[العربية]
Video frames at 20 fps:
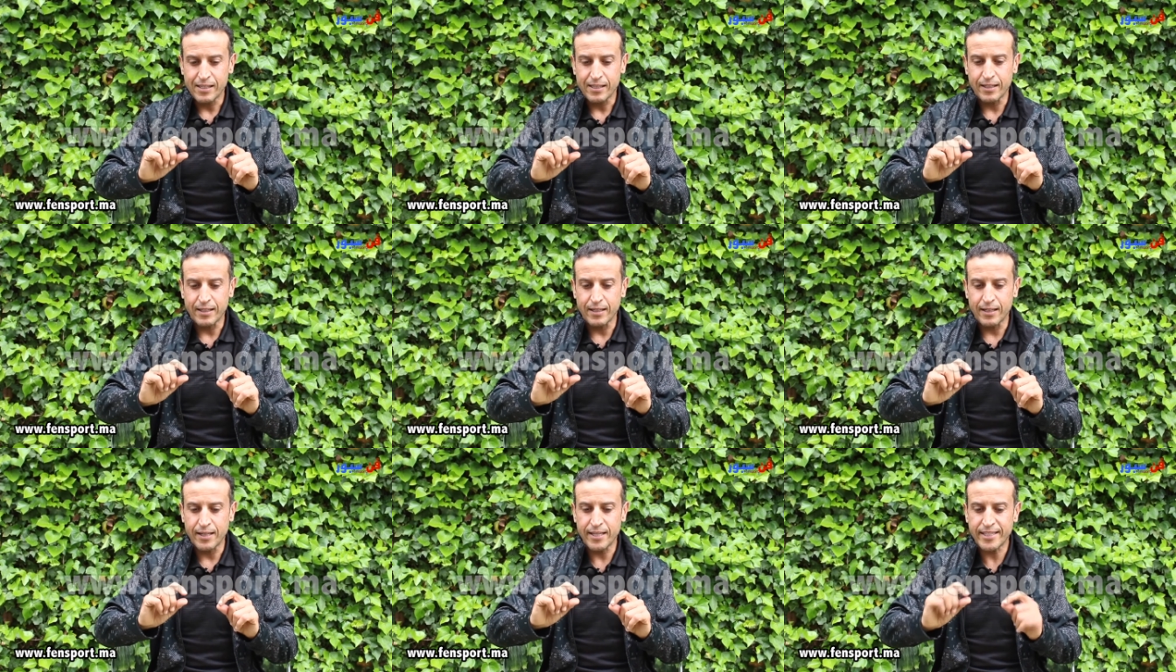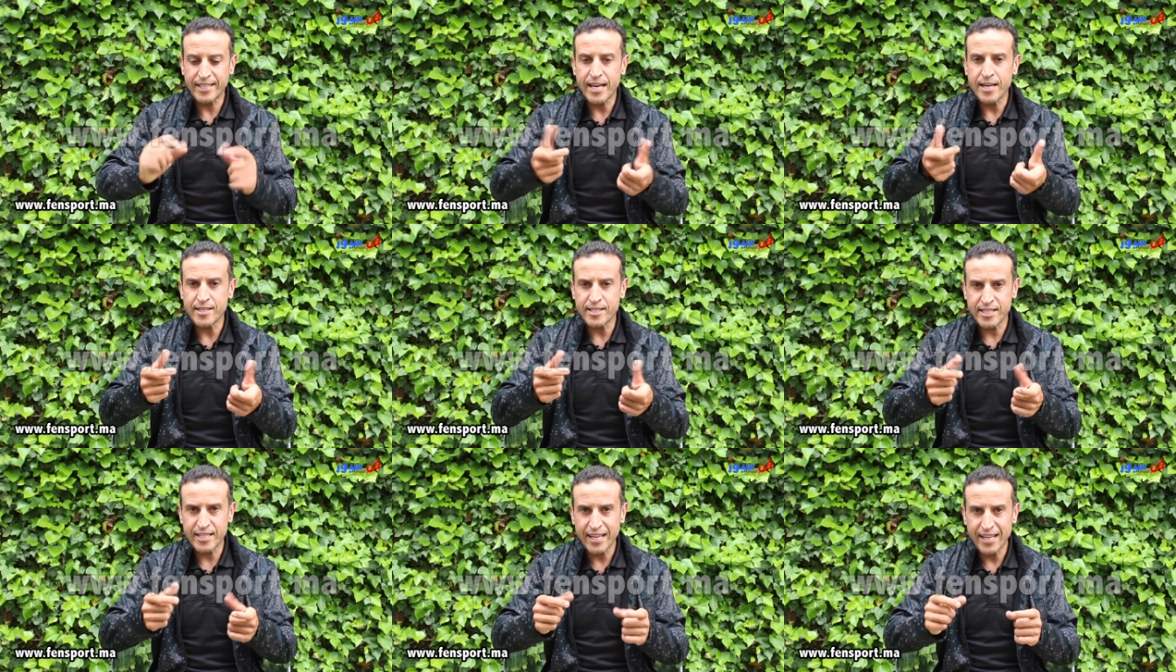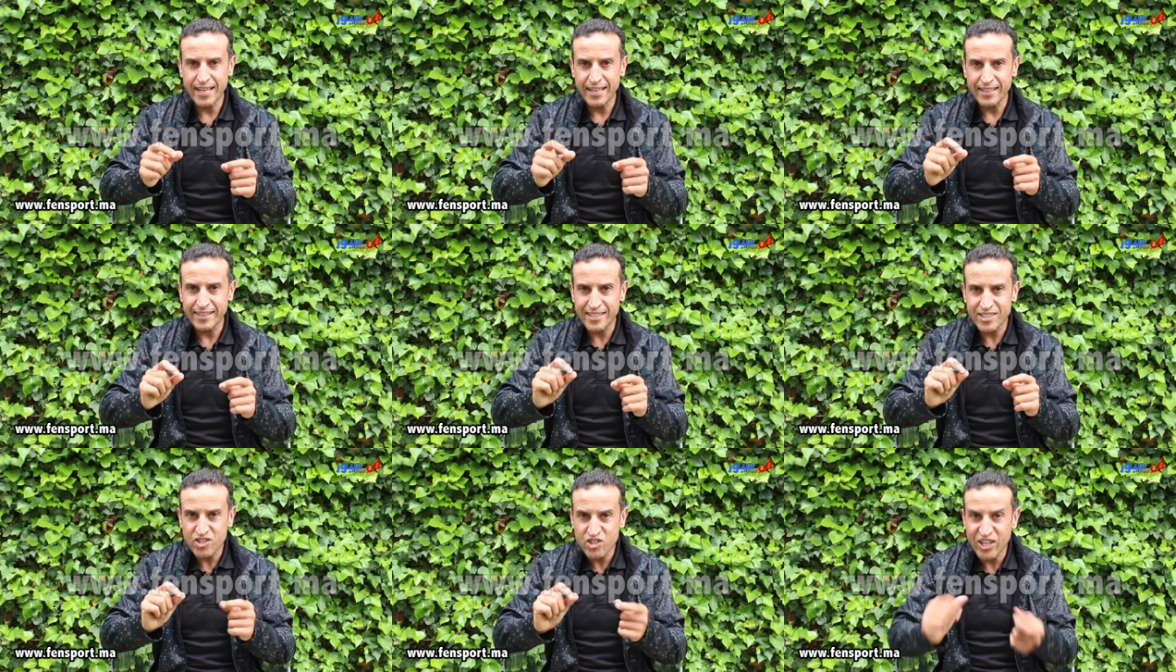آه، لي تانسيل
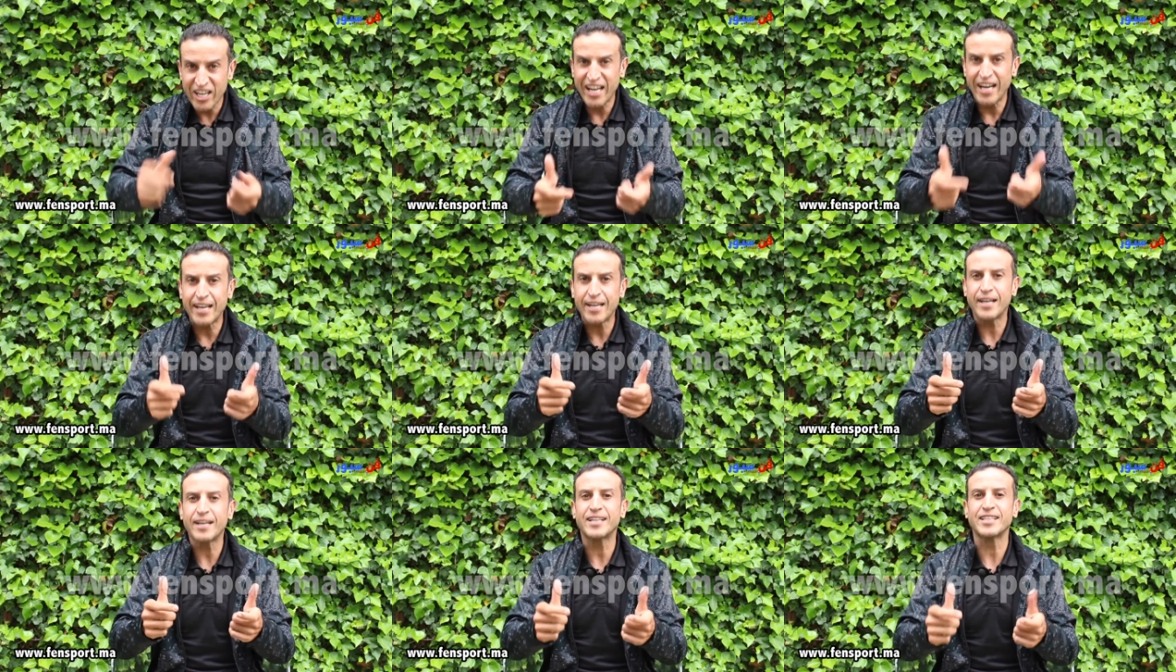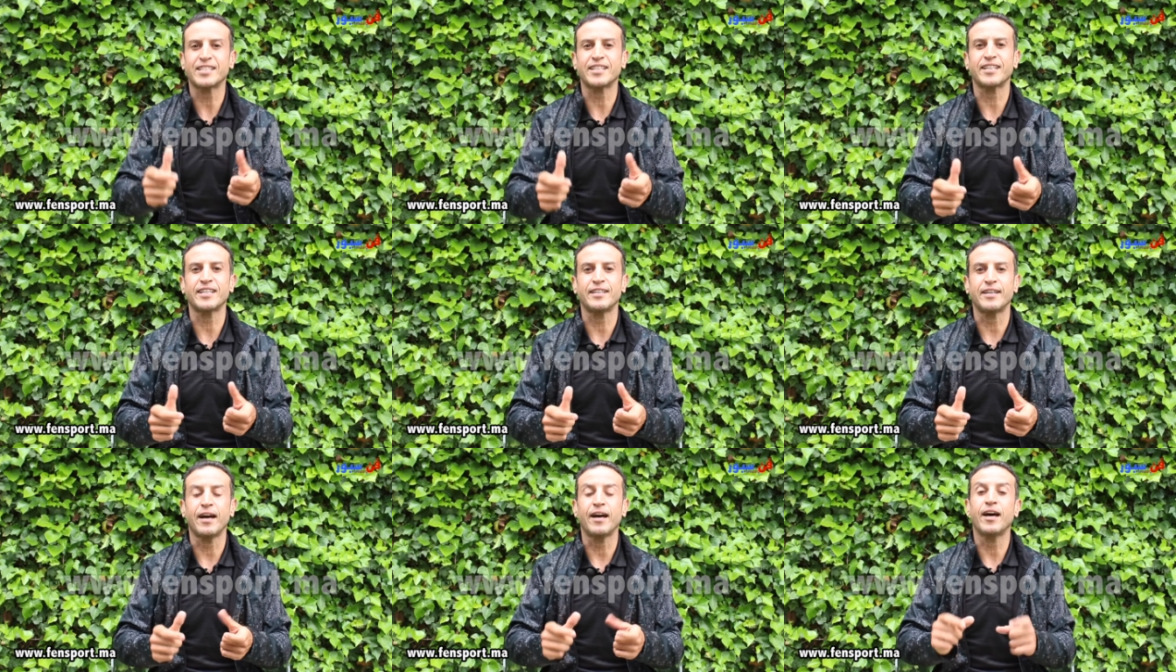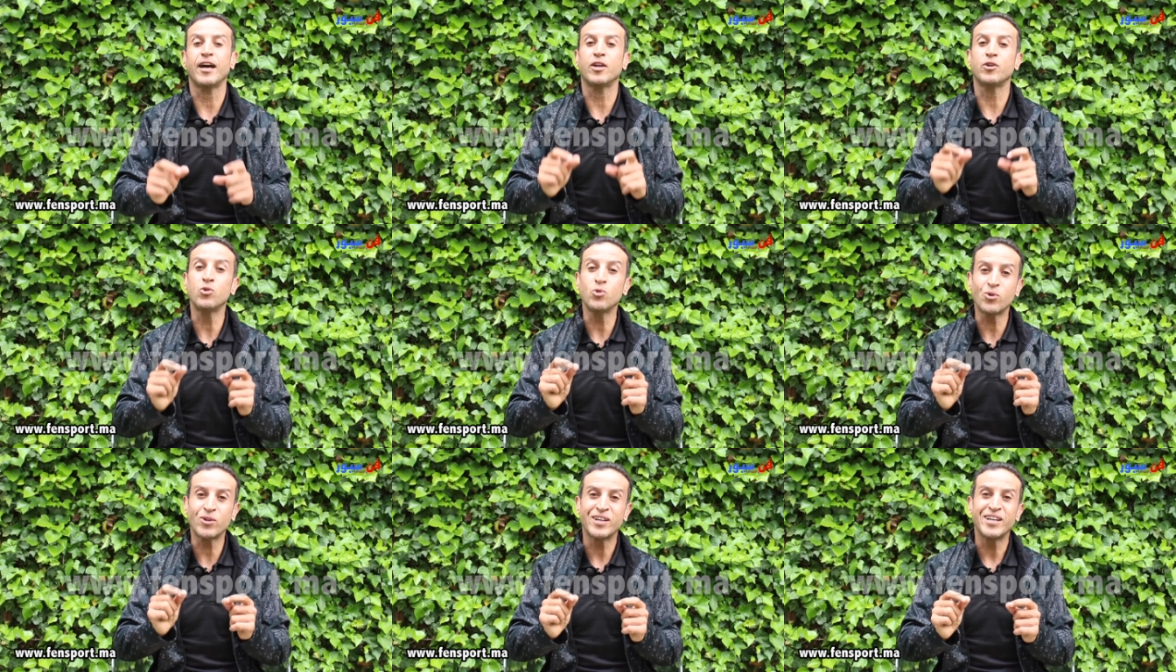الشعال الشعاله اللي كتعطينا
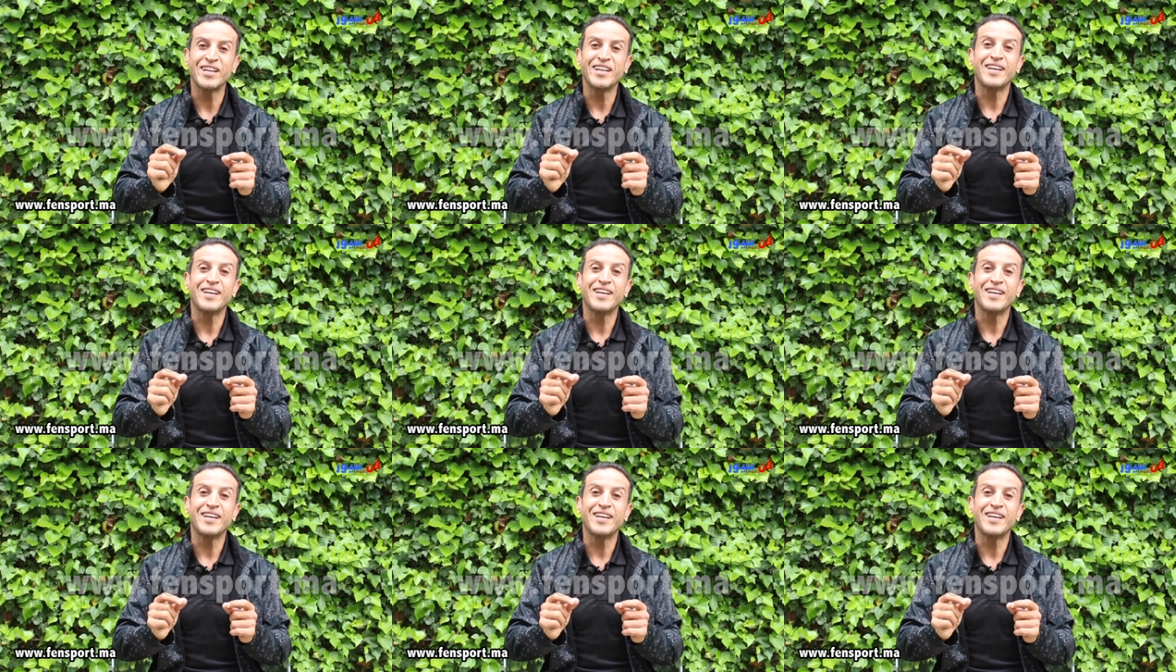هادوك